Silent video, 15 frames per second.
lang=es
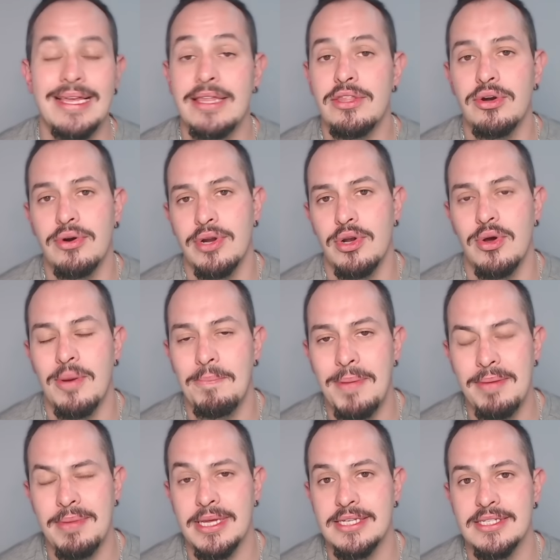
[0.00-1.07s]
hidrógeno a
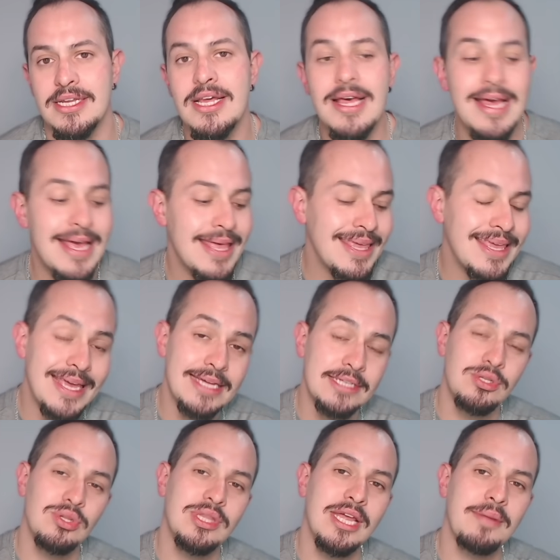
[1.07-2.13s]
Pemex. Y
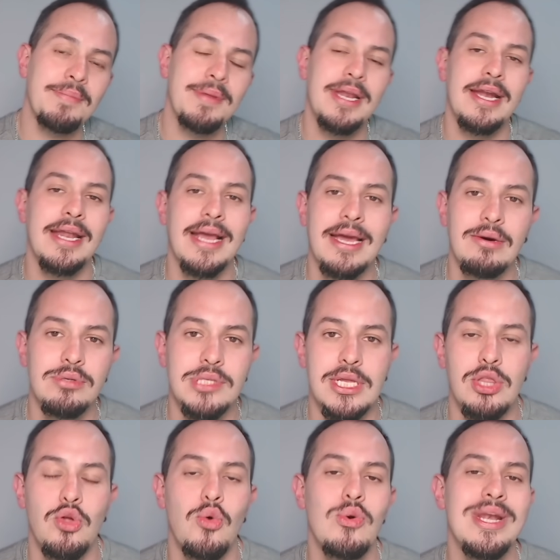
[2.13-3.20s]
esto terminaría
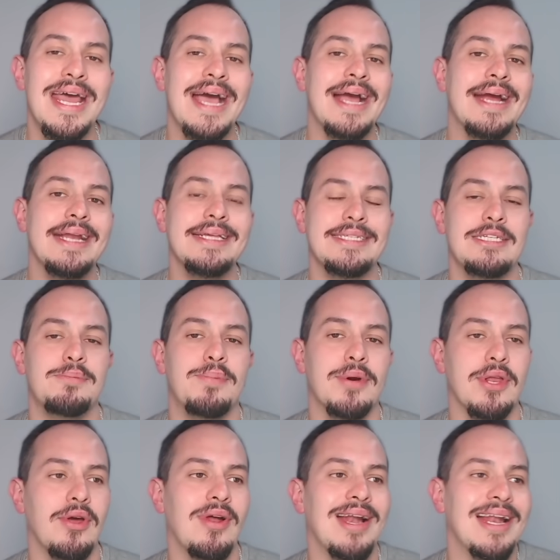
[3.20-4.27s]
causando una crisis
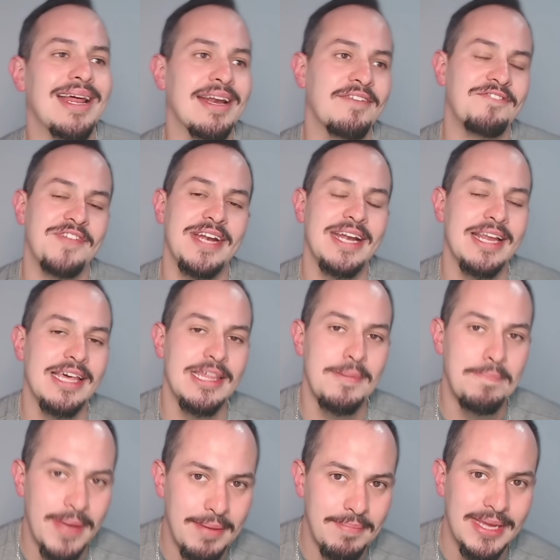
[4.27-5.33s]
porque ahora la refinería de
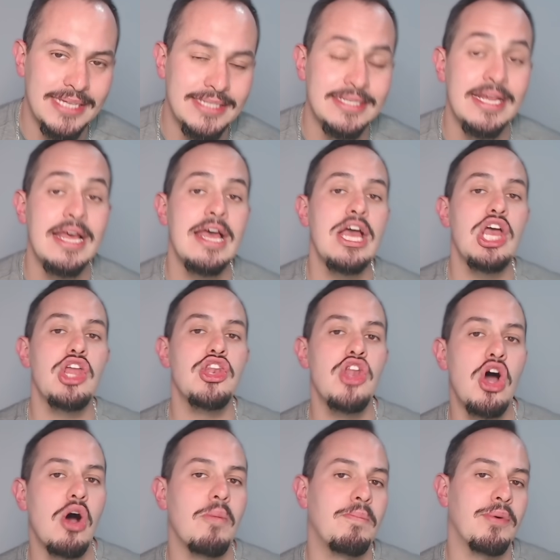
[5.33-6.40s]
Pemex
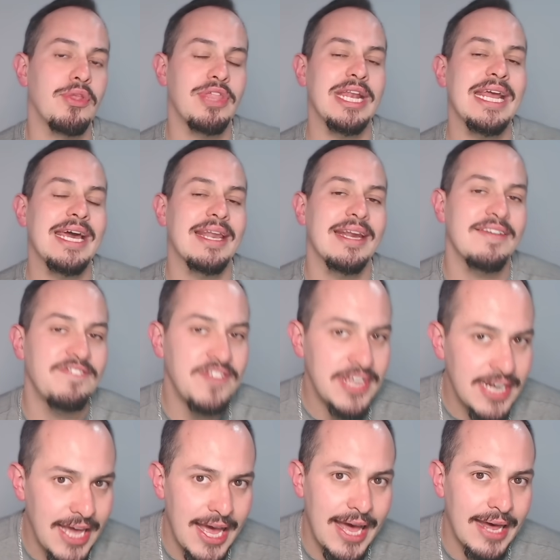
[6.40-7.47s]
no podría
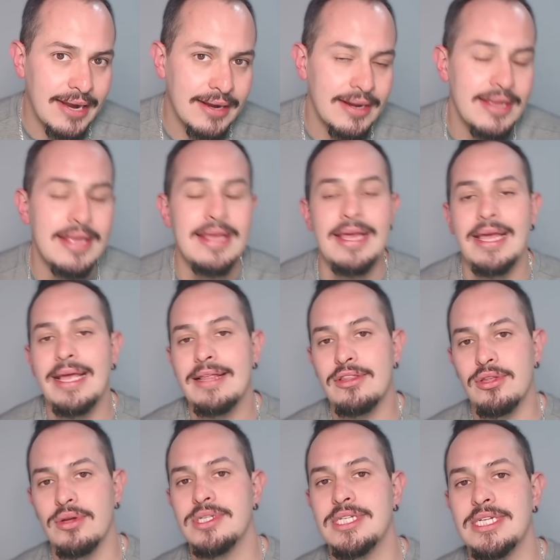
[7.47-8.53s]
refinar.
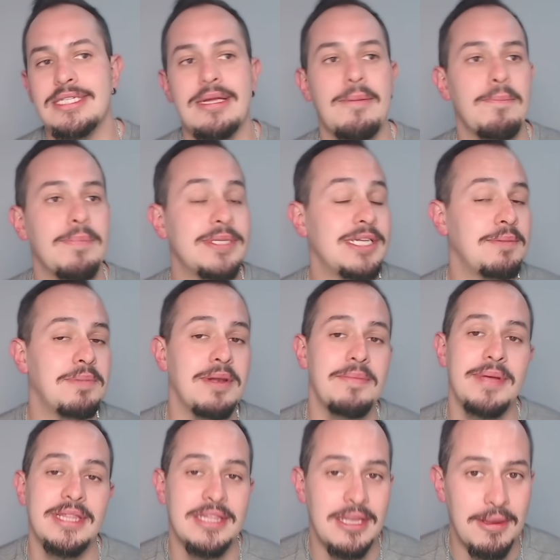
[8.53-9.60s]
Entonces,
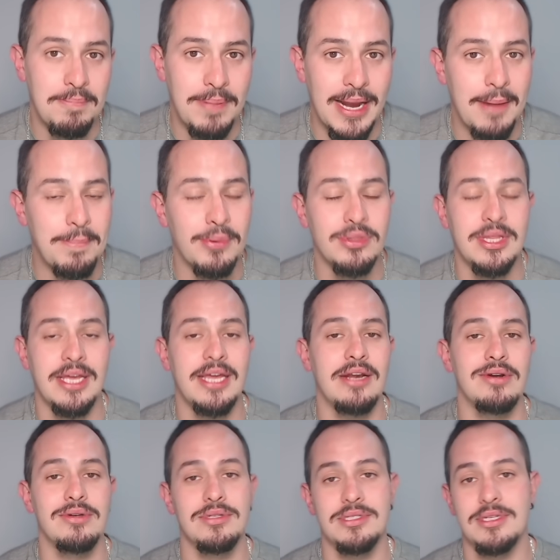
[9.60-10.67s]
simplemente para
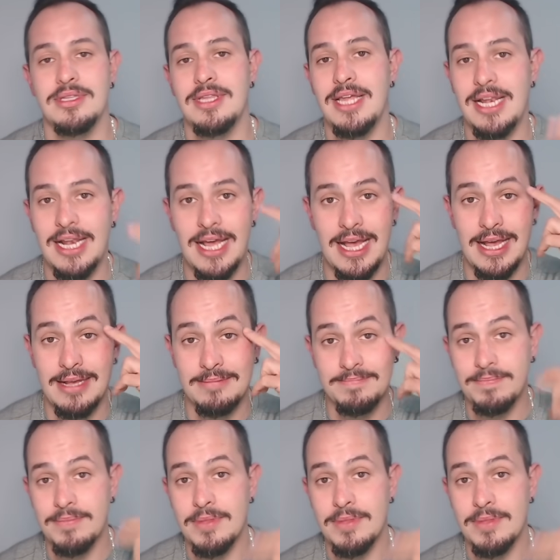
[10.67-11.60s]
protegernos de la,